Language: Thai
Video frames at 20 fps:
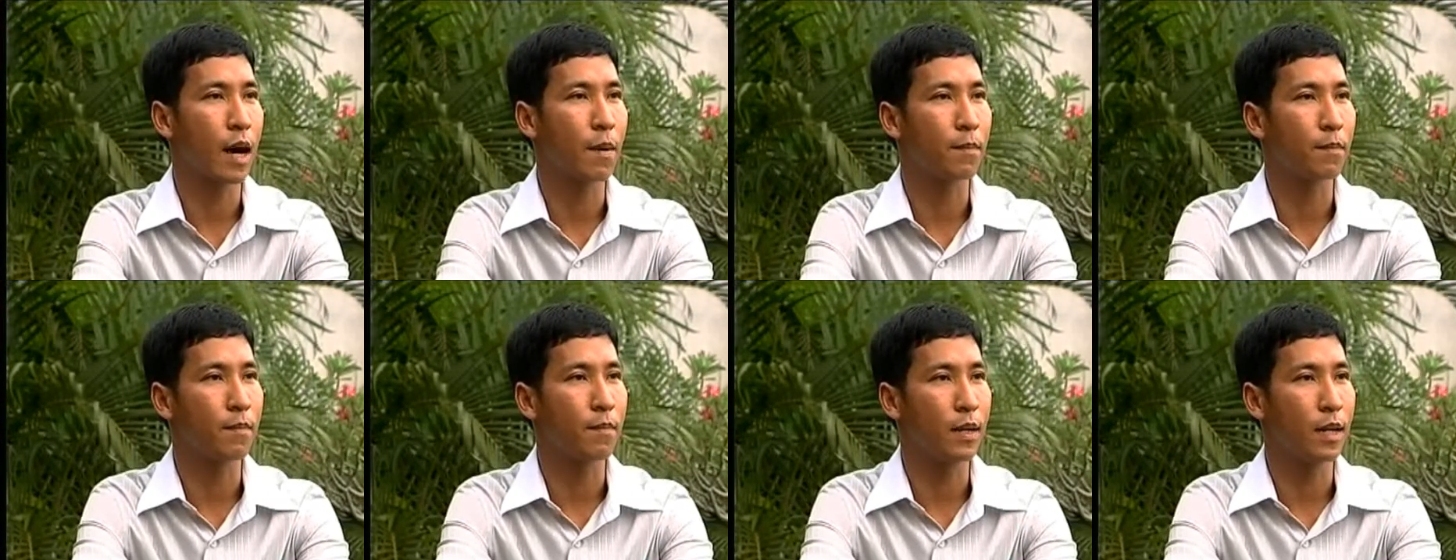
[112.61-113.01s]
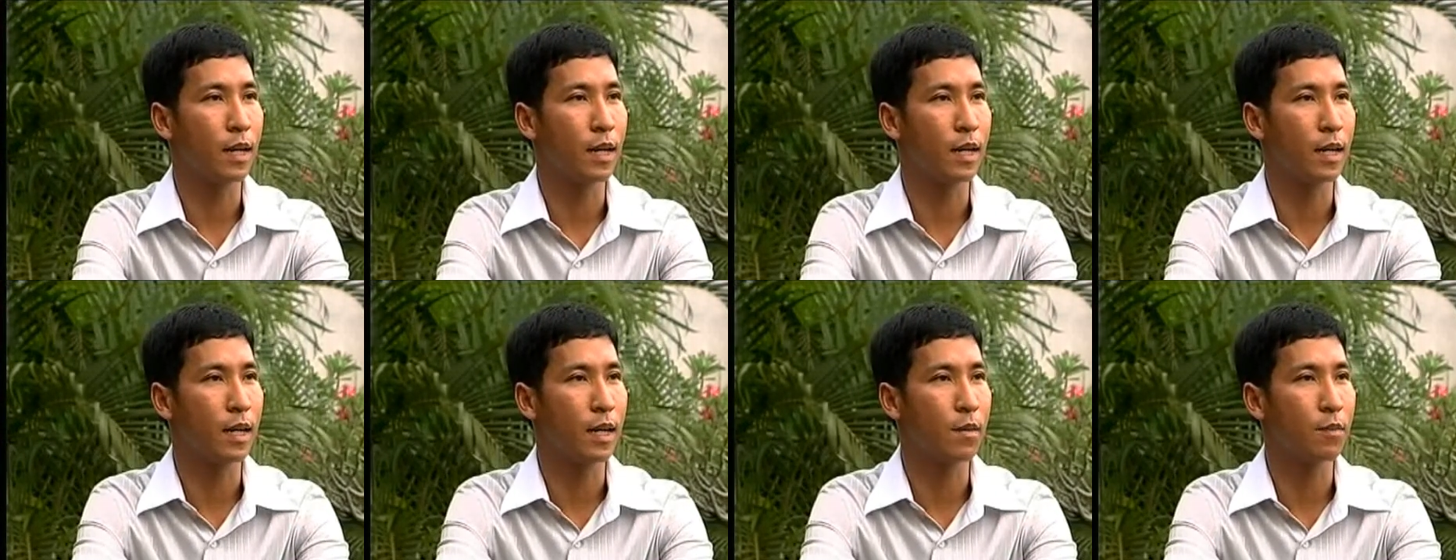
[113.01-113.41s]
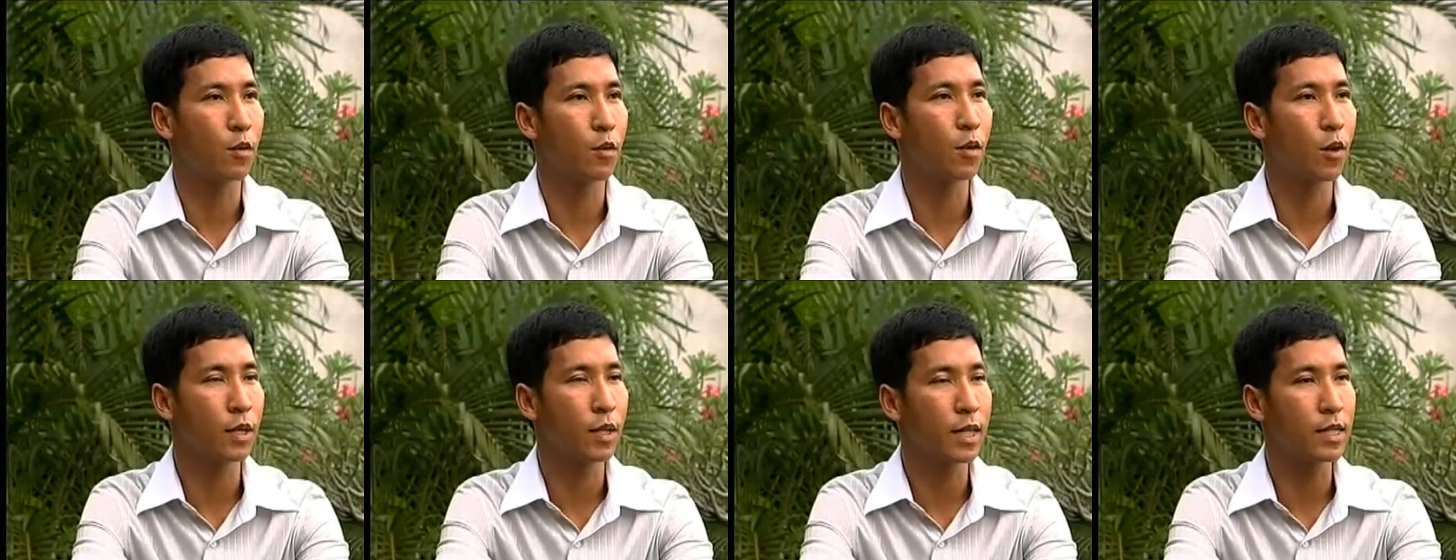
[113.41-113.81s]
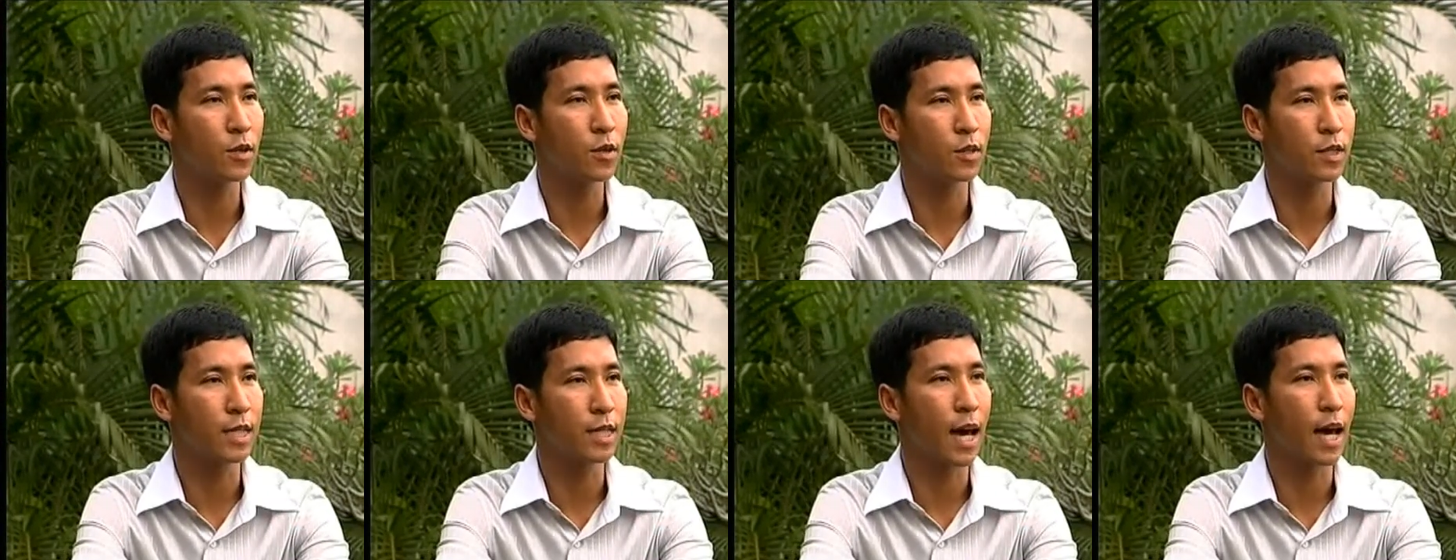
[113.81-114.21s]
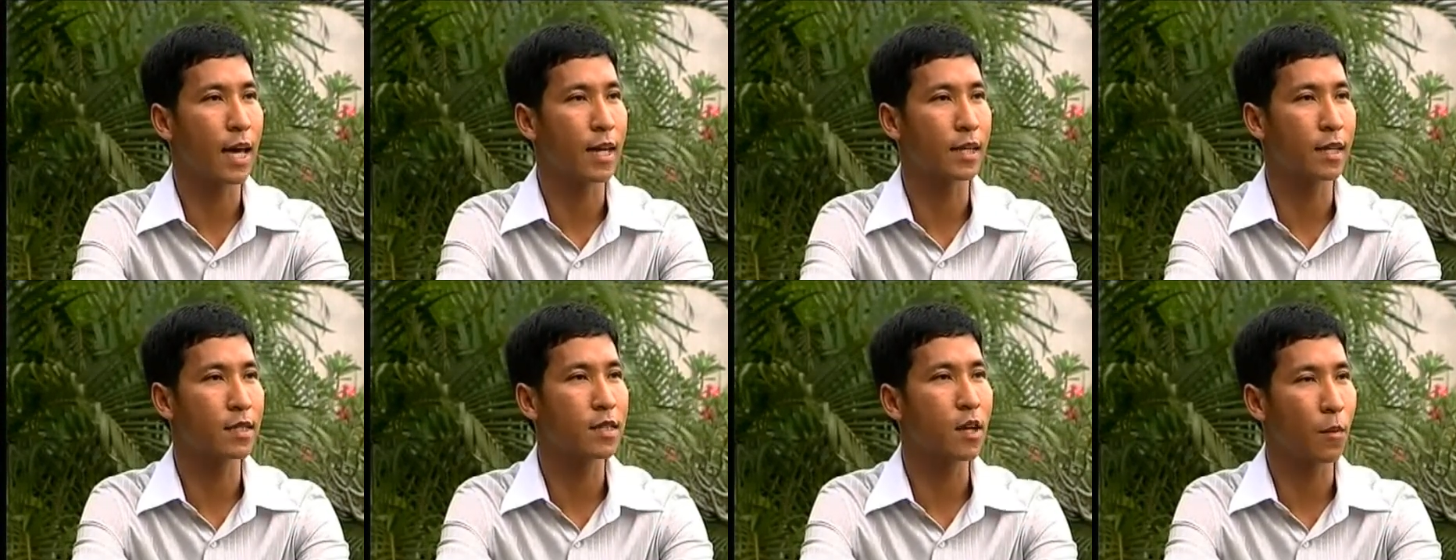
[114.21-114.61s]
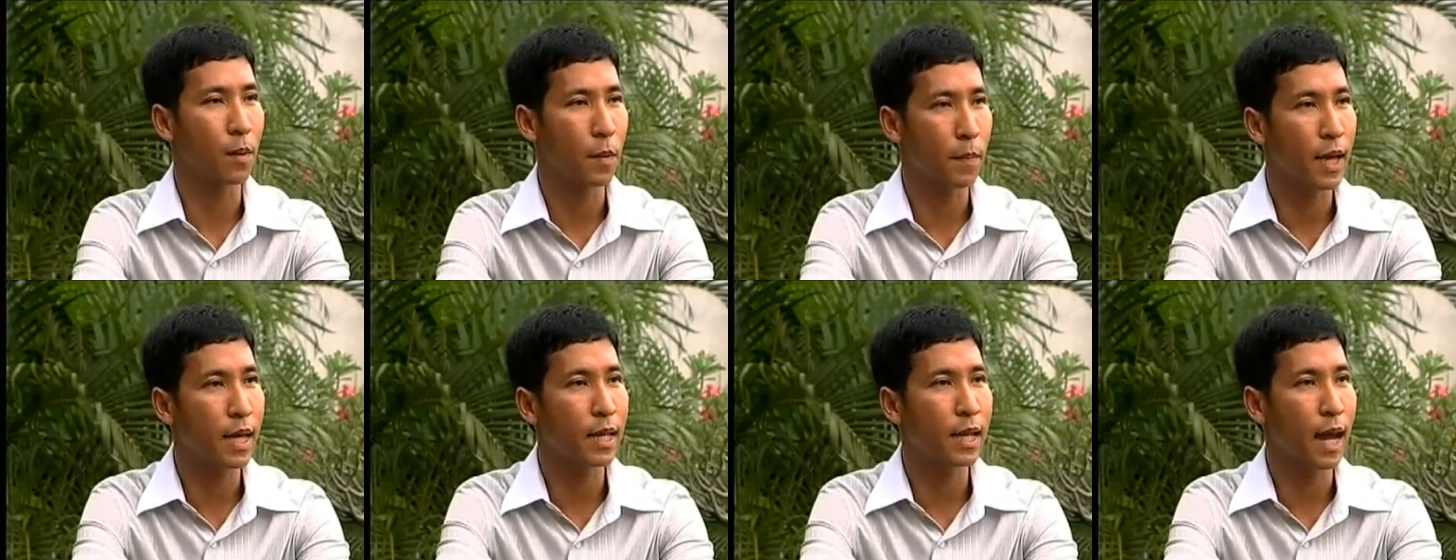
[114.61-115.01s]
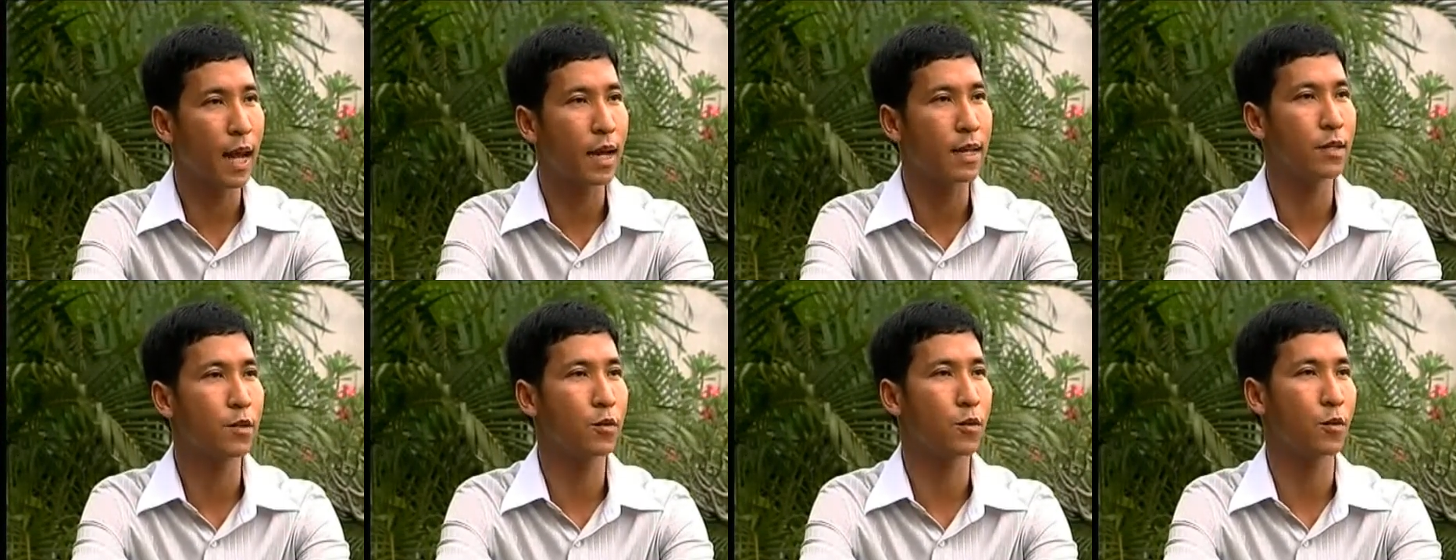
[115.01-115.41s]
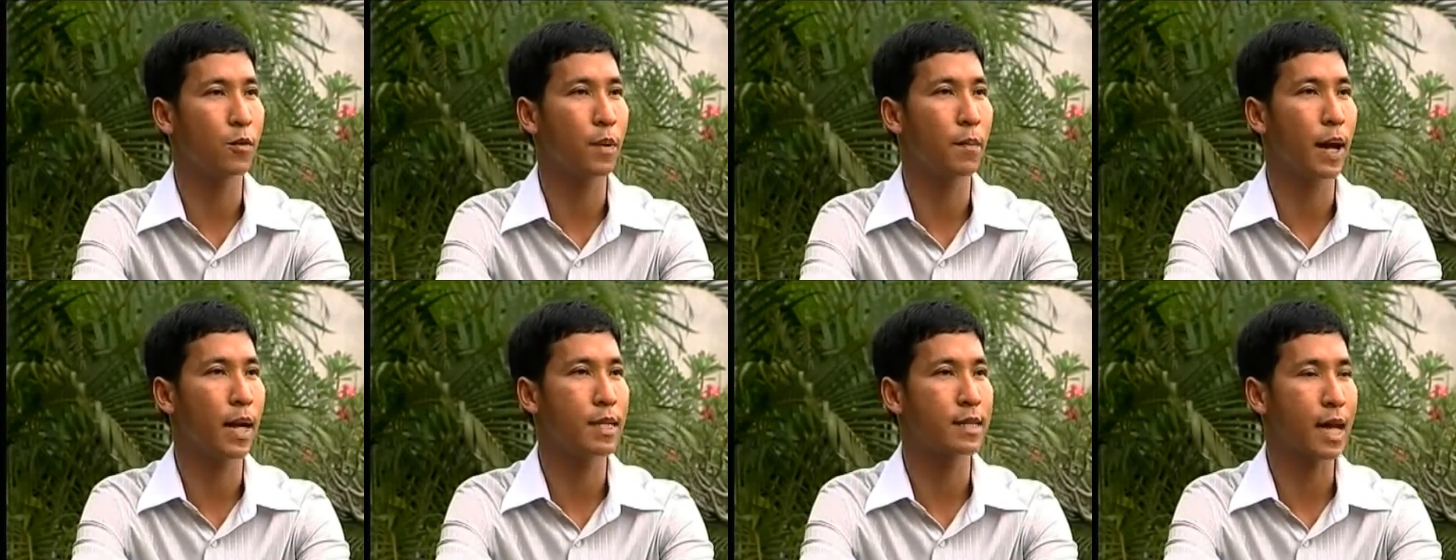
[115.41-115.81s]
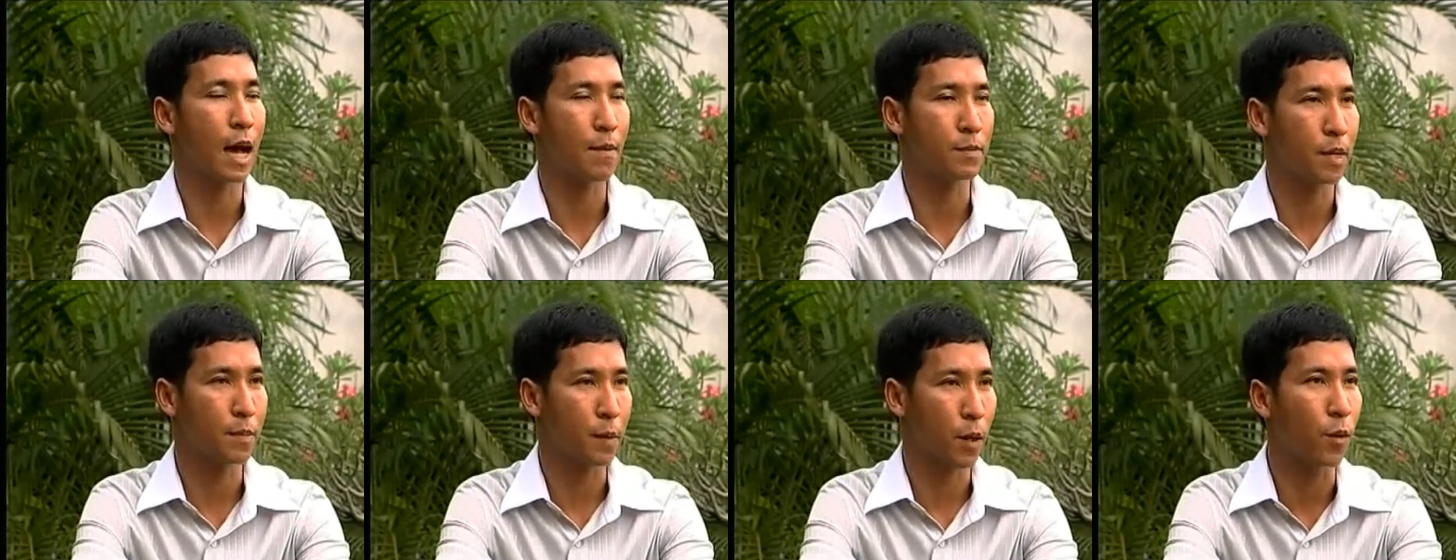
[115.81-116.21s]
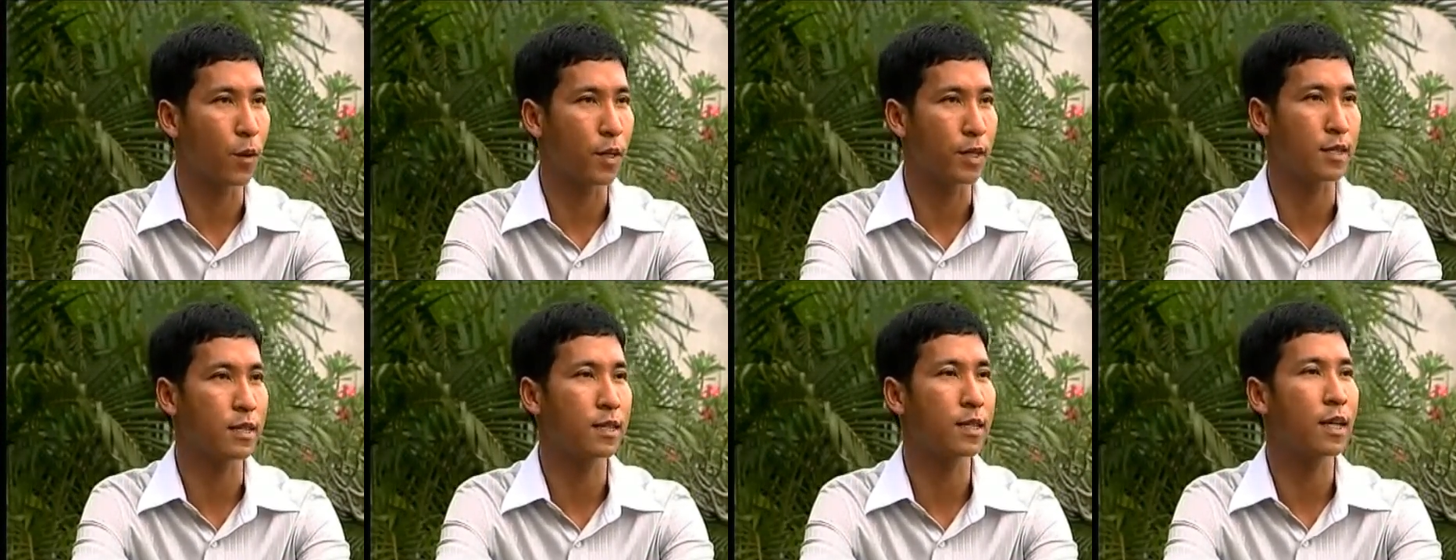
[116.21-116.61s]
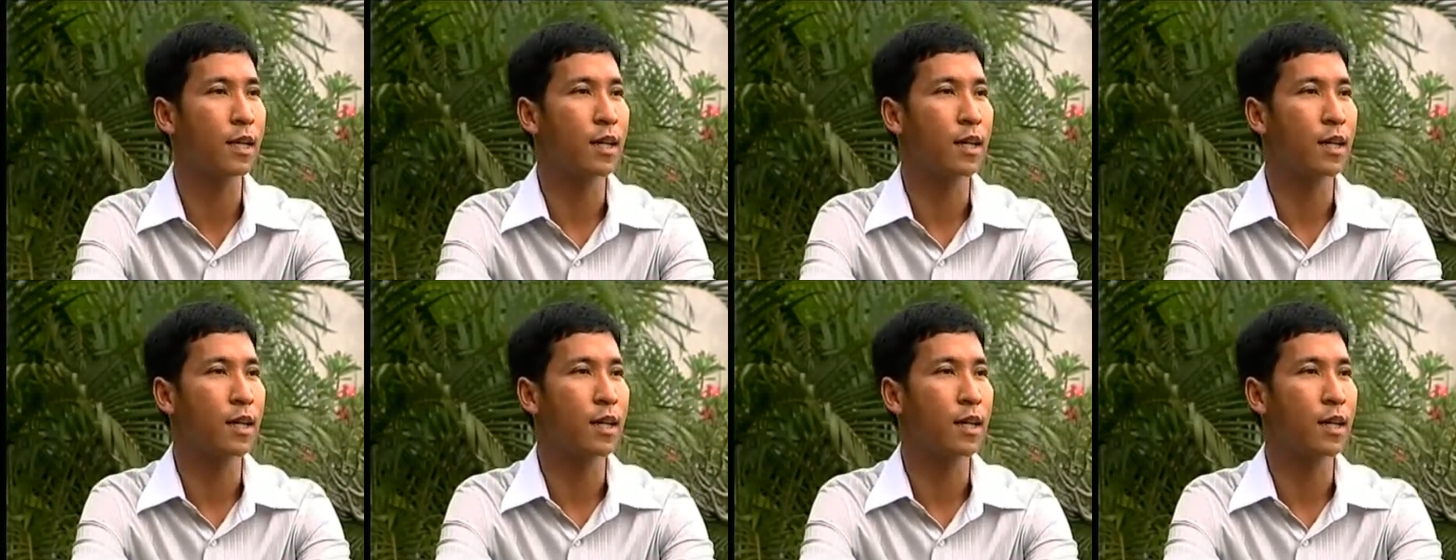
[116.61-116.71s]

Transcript: กับบุคคลที่สนใจทั้งสองประเภทนั้นอยู่ประมาณ 30 คน